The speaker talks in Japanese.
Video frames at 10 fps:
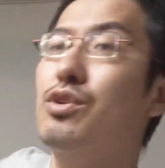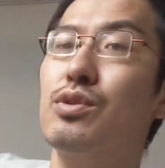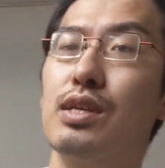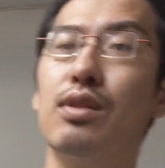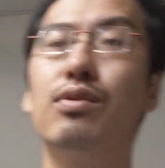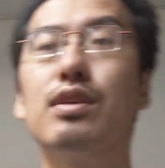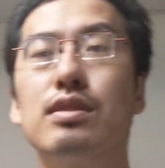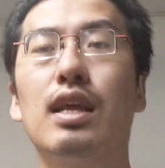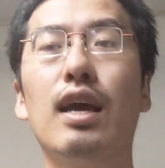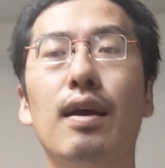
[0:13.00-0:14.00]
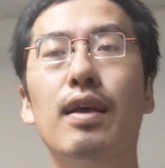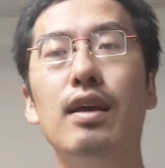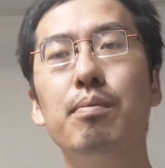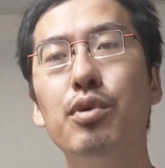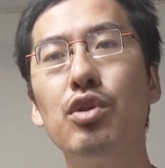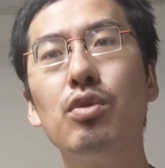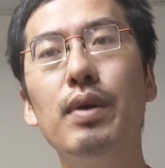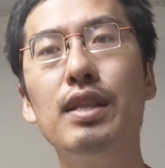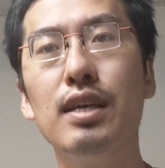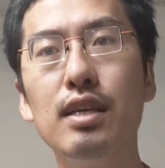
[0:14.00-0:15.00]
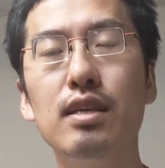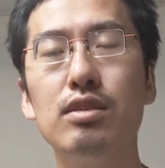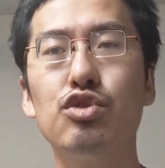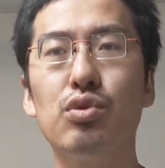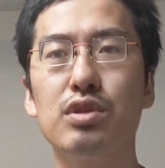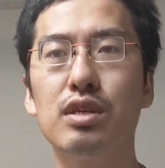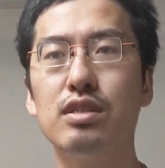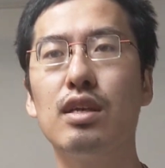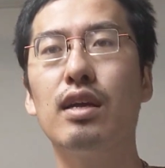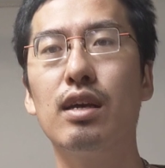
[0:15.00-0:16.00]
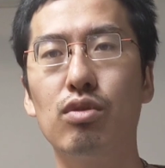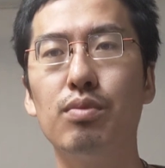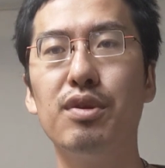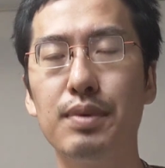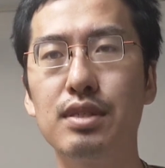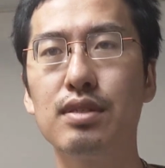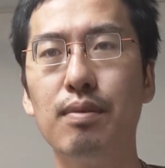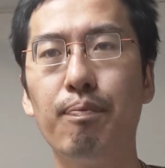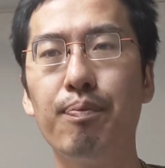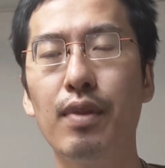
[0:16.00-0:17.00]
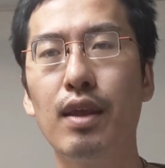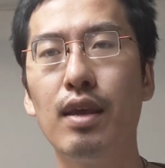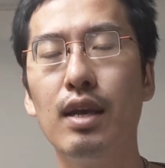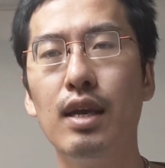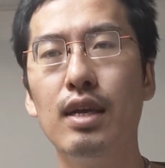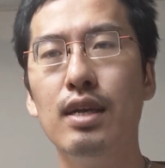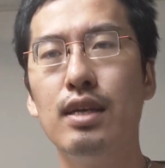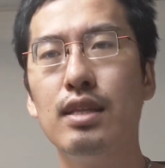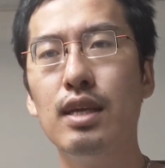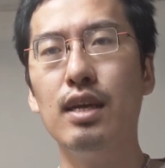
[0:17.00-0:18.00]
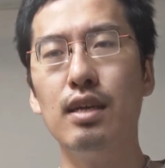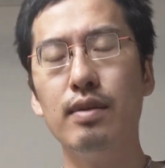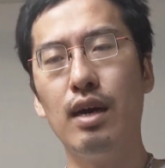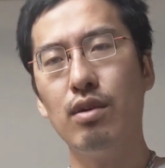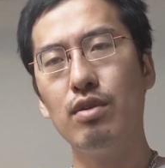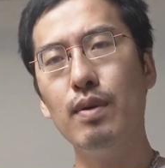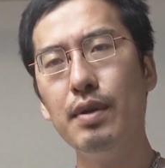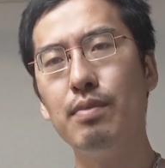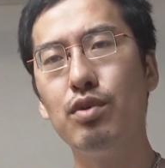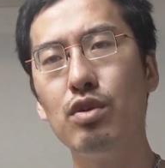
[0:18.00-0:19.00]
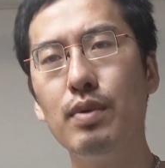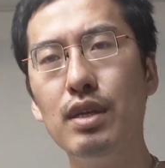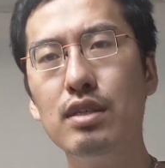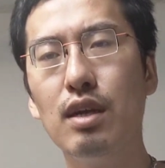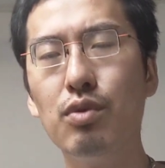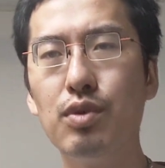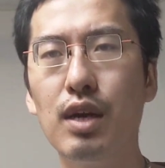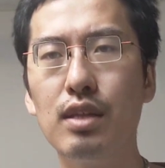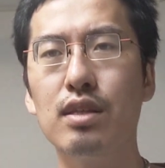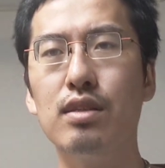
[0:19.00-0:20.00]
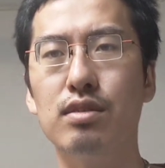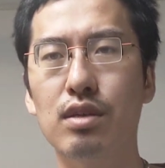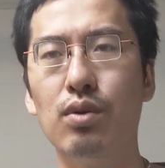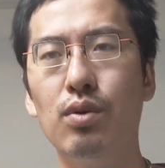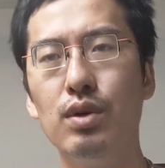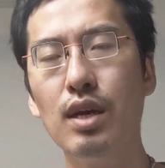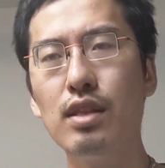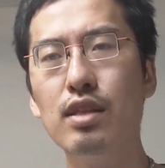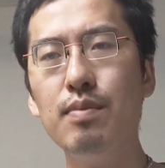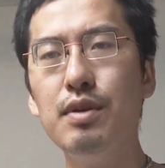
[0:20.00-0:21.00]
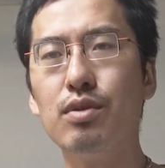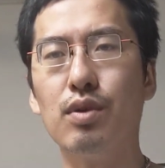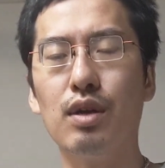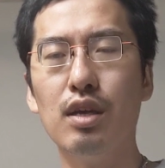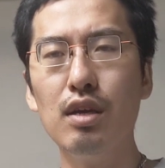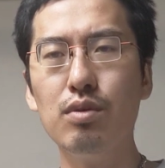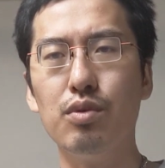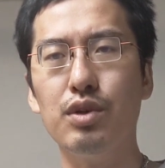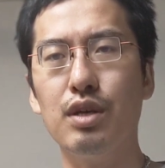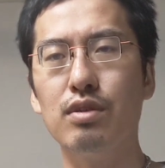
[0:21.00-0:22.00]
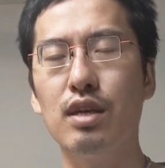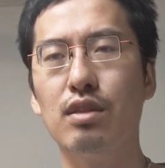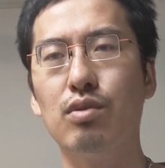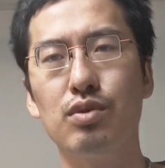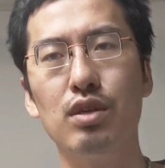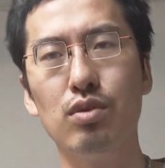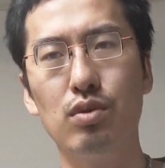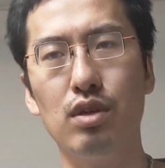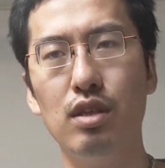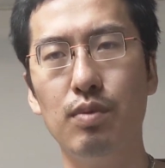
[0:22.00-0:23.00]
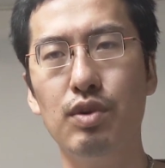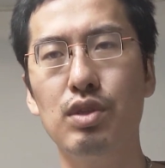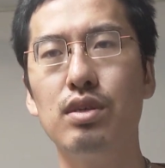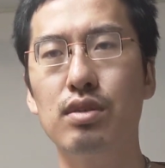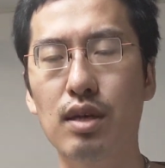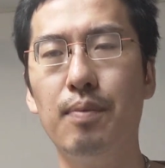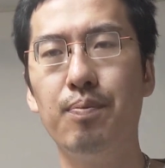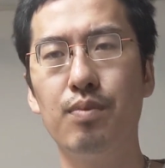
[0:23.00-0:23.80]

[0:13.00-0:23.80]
のりおさんのですねモノマネに挑戦したいなと思いますでねあの今までモノマネしたことなかったんですけどやってみるとね結構いけるなってことでちょっと聞いてもらっていいですか